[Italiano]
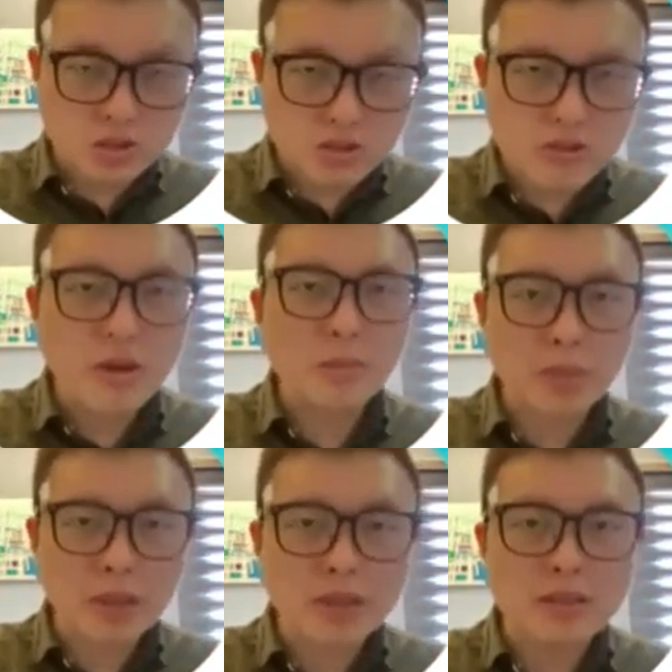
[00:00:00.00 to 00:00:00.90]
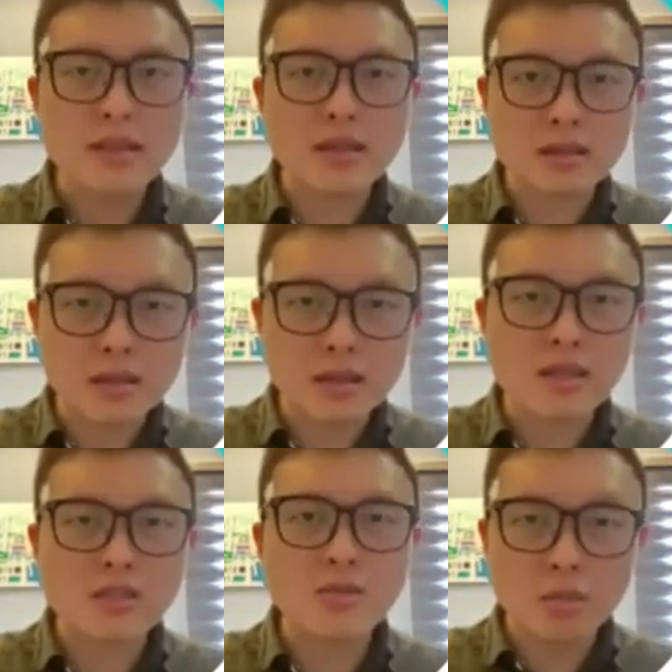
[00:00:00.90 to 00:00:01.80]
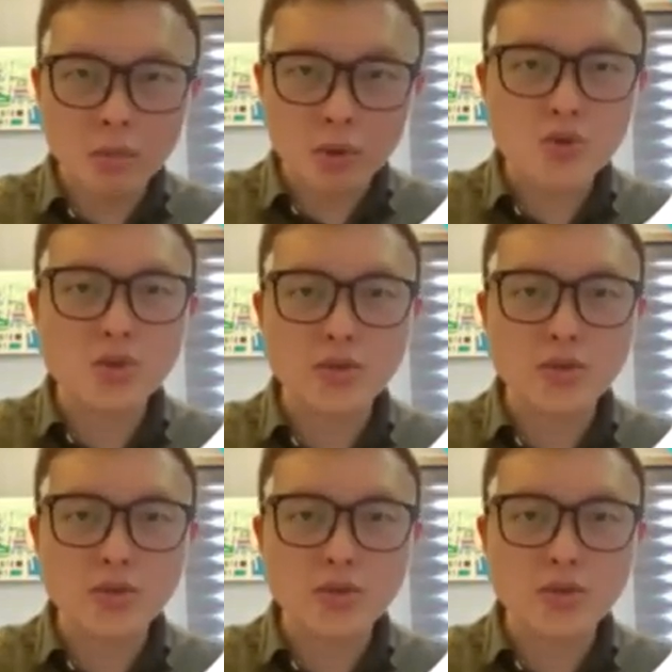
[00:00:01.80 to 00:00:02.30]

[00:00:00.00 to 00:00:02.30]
o togliere la vernice vecchia?